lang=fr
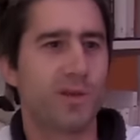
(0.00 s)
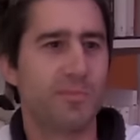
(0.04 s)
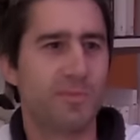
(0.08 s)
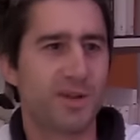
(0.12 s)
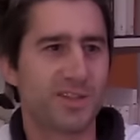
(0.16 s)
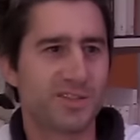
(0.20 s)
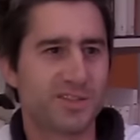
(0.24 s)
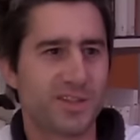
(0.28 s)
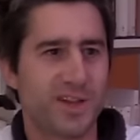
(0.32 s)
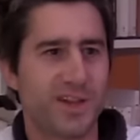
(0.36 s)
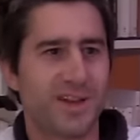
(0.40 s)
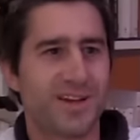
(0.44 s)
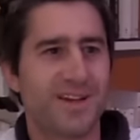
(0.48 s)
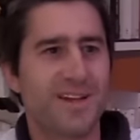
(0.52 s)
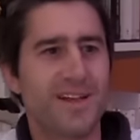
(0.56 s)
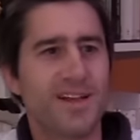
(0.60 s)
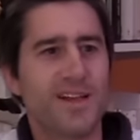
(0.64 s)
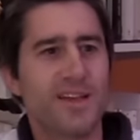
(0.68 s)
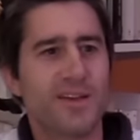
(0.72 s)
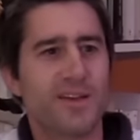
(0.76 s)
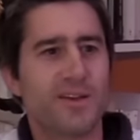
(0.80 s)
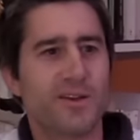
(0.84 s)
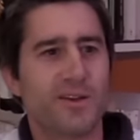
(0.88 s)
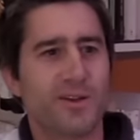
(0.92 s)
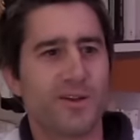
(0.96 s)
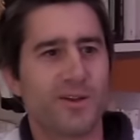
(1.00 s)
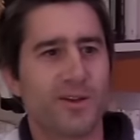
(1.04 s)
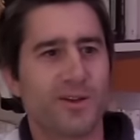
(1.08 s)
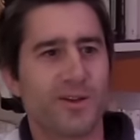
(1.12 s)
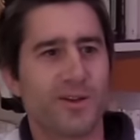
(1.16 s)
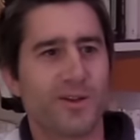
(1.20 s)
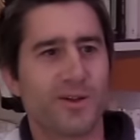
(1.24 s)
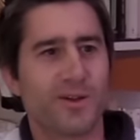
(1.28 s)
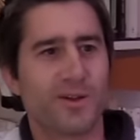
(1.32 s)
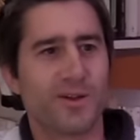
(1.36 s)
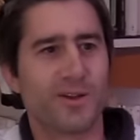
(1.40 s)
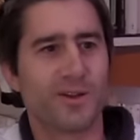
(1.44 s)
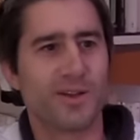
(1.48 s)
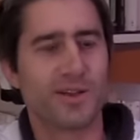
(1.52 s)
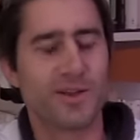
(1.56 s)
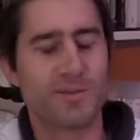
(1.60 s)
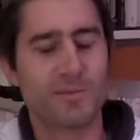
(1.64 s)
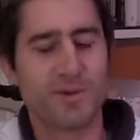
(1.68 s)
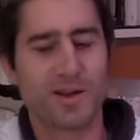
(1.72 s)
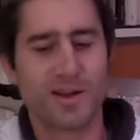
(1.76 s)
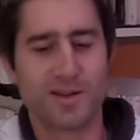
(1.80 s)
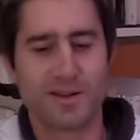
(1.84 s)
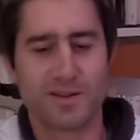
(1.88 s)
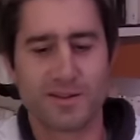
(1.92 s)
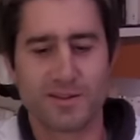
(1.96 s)
en la matière,
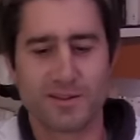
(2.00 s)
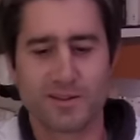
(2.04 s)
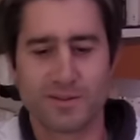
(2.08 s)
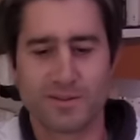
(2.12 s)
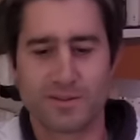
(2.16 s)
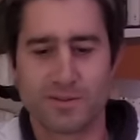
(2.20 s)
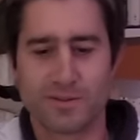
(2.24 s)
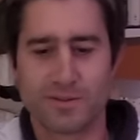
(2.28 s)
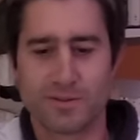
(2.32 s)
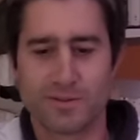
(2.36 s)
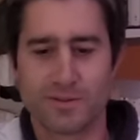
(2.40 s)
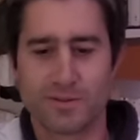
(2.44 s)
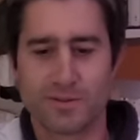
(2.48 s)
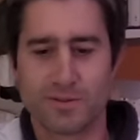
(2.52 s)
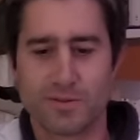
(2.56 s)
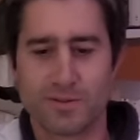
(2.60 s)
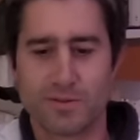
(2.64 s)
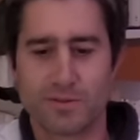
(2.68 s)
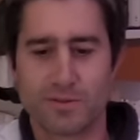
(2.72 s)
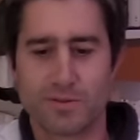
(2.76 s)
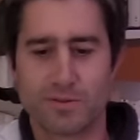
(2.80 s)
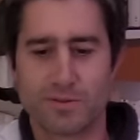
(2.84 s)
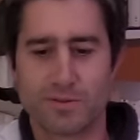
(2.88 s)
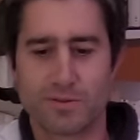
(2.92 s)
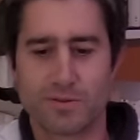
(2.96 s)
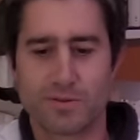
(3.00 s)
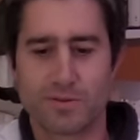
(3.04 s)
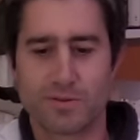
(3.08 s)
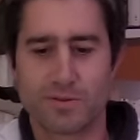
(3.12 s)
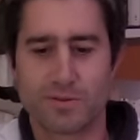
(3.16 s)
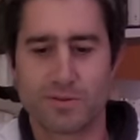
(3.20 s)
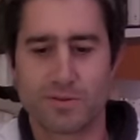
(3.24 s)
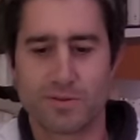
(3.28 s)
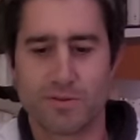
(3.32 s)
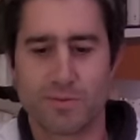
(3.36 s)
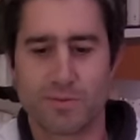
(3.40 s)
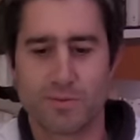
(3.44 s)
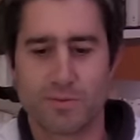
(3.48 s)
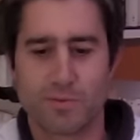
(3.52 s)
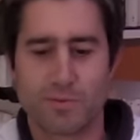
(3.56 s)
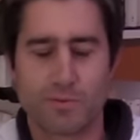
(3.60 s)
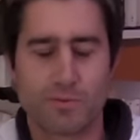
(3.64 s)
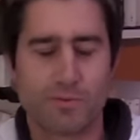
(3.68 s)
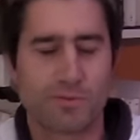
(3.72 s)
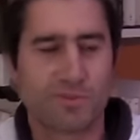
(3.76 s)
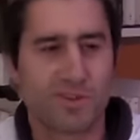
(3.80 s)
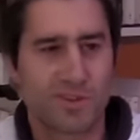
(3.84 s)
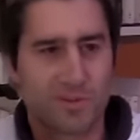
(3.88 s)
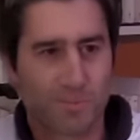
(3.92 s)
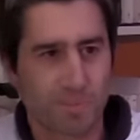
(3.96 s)
eh bien,
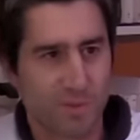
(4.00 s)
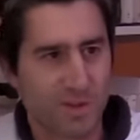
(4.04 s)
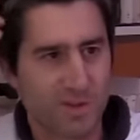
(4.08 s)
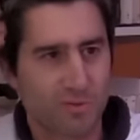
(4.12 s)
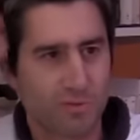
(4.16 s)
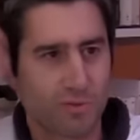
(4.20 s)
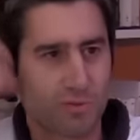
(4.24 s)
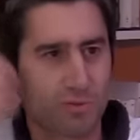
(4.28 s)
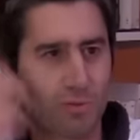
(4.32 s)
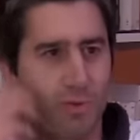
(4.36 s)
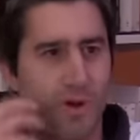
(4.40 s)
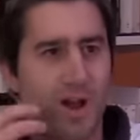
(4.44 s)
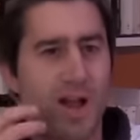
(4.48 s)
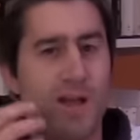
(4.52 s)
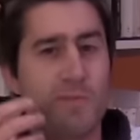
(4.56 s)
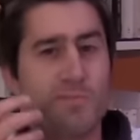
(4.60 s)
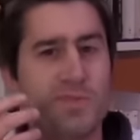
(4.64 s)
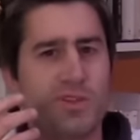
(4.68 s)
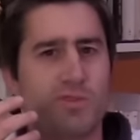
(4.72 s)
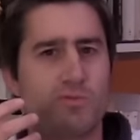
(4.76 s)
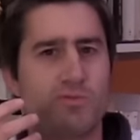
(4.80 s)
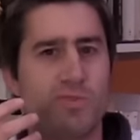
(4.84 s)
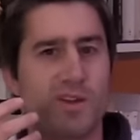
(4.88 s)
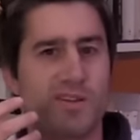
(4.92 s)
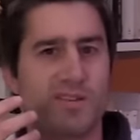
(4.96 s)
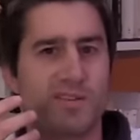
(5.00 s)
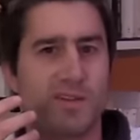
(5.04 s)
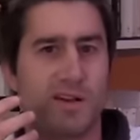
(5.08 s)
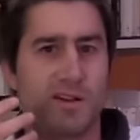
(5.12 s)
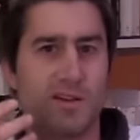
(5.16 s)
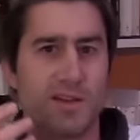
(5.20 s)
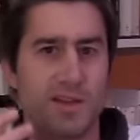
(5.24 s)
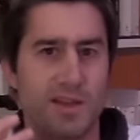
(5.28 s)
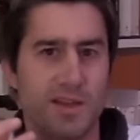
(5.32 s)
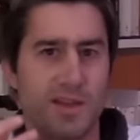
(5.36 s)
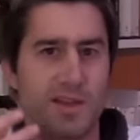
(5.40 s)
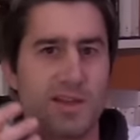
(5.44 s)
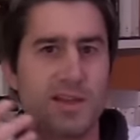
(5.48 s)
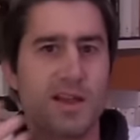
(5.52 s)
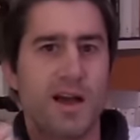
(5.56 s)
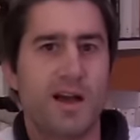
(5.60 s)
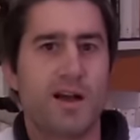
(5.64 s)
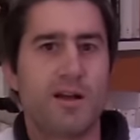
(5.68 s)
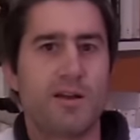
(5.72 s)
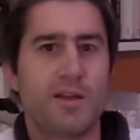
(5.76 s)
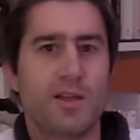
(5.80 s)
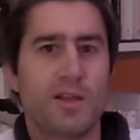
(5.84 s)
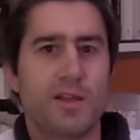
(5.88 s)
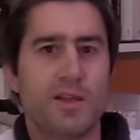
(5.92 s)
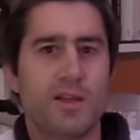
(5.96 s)
nos esprits se sont habitués à ça. Et
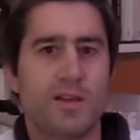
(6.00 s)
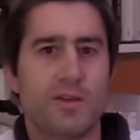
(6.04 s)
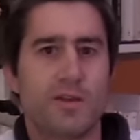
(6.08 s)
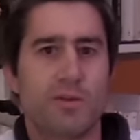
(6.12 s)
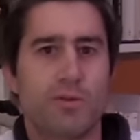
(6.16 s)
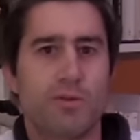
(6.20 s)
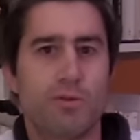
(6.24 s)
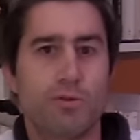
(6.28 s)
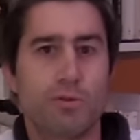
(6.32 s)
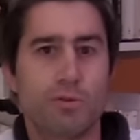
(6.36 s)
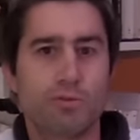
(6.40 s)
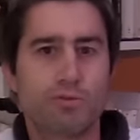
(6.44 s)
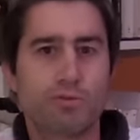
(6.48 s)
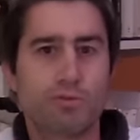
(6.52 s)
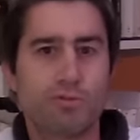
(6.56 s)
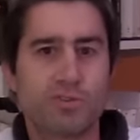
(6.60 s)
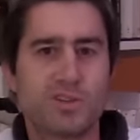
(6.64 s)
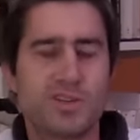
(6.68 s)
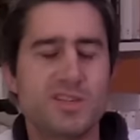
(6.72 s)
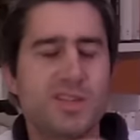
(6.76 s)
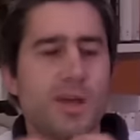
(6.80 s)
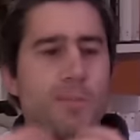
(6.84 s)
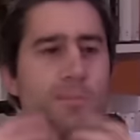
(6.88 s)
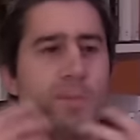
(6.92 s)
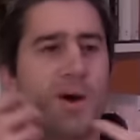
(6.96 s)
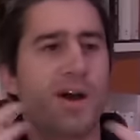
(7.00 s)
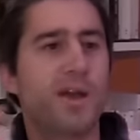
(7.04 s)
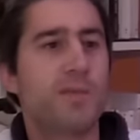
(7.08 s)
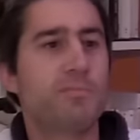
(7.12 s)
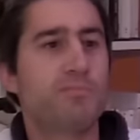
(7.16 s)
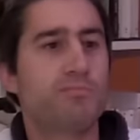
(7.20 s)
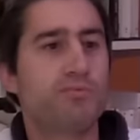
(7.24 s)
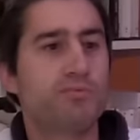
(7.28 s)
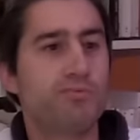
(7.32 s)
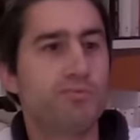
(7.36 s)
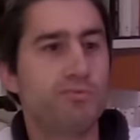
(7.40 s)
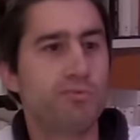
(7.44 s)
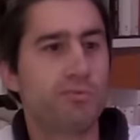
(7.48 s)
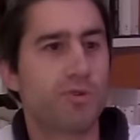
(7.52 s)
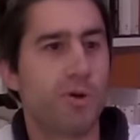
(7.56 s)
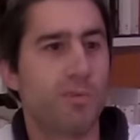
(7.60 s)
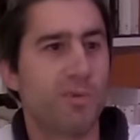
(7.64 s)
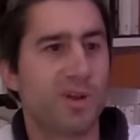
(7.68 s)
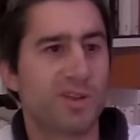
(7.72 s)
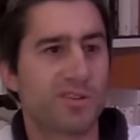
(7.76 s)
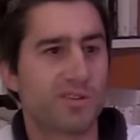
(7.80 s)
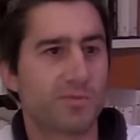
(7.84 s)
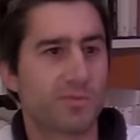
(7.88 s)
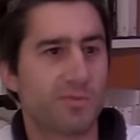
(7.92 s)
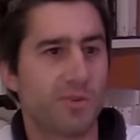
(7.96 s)
là, le truc qui n'apparaît plus
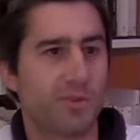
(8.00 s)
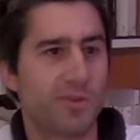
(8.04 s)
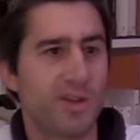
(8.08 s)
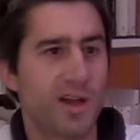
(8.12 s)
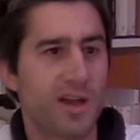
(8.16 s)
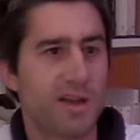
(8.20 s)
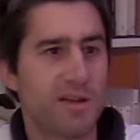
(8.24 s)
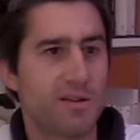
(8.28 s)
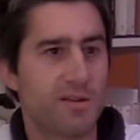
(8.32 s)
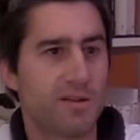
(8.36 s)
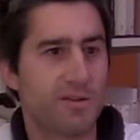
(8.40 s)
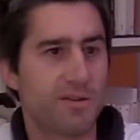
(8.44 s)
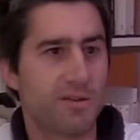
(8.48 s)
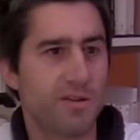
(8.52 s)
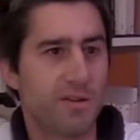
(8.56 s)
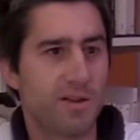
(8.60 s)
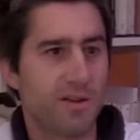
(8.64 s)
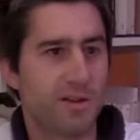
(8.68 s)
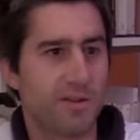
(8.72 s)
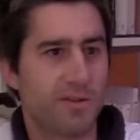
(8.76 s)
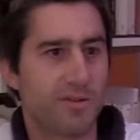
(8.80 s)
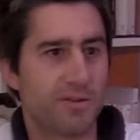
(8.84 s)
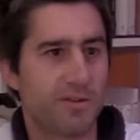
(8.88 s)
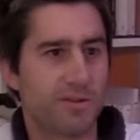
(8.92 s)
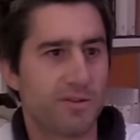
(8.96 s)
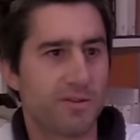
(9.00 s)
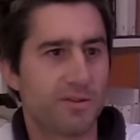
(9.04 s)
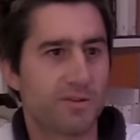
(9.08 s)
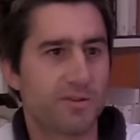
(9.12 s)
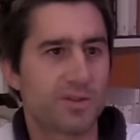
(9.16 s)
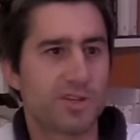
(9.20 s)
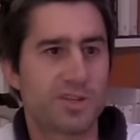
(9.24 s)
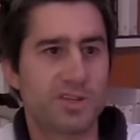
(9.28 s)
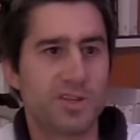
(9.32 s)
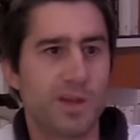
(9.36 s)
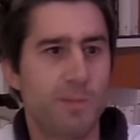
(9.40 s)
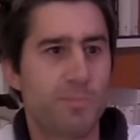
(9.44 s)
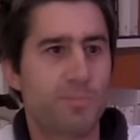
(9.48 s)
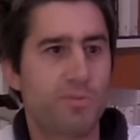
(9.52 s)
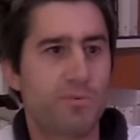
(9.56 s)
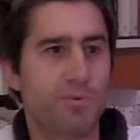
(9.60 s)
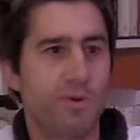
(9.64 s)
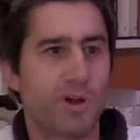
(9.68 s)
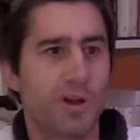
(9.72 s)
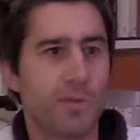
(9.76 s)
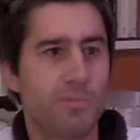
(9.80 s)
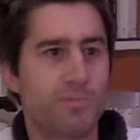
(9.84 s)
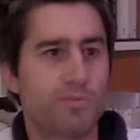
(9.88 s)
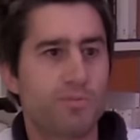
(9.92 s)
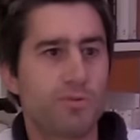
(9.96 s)
comme un scandale, euh, qui
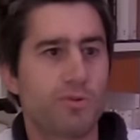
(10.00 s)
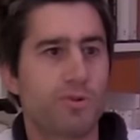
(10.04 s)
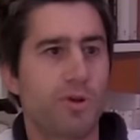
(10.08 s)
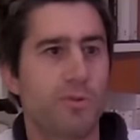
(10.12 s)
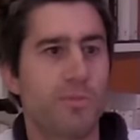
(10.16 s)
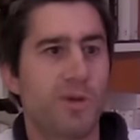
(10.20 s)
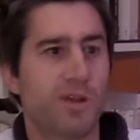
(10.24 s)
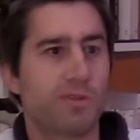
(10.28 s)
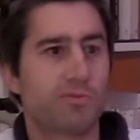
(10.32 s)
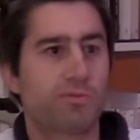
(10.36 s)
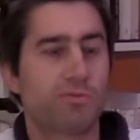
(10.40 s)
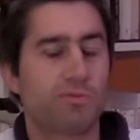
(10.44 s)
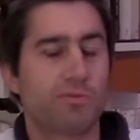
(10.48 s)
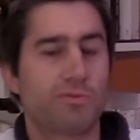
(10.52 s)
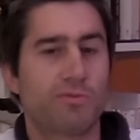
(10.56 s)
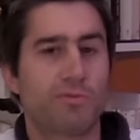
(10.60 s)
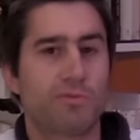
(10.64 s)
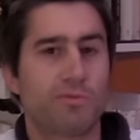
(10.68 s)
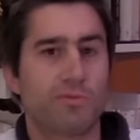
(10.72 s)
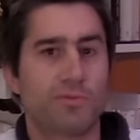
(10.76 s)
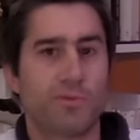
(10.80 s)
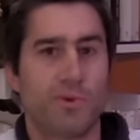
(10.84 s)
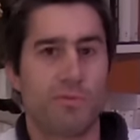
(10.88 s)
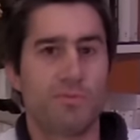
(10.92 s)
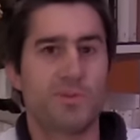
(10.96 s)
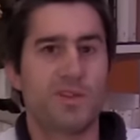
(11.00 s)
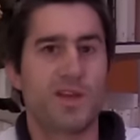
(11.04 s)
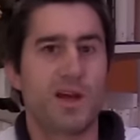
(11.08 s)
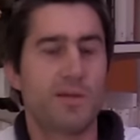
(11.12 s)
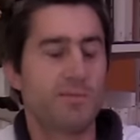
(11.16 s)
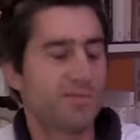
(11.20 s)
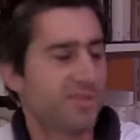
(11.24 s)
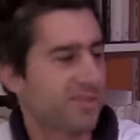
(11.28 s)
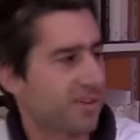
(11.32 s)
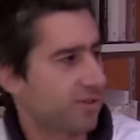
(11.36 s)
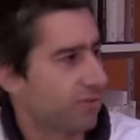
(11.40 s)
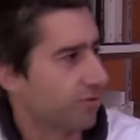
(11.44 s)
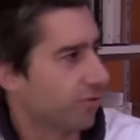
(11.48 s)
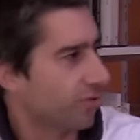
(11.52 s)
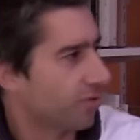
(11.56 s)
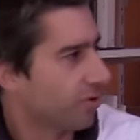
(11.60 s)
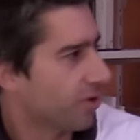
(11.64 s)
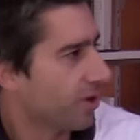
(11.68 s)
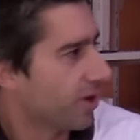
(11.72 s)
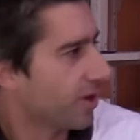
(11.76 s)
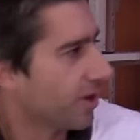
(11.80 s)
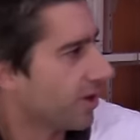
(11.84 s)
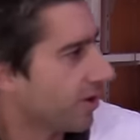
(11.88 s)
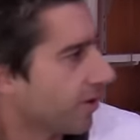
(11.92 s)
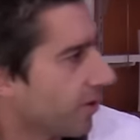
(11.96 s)
n'appellerait plus comme un truc formidable, c'est que